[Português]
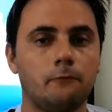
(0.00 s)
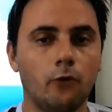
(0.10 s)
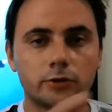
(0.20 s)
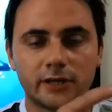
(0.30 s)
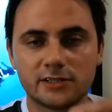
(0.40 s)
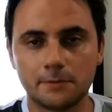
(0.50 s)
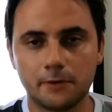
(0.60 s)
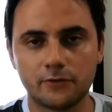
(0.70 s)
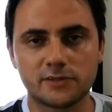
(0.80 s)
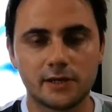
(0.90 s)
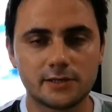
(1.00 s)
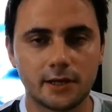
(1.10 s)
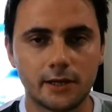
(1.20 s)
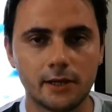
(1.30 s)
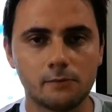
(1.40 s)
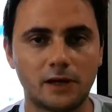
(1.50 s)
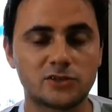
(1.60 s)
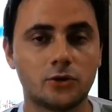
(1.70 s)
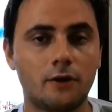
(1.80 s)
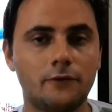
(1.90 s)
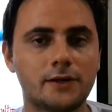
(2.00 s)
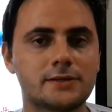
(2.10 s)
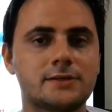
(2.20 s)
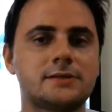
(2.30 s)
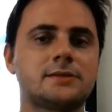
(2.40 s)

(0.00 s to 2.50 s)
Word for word: Vou trazer para vocês aí umas novas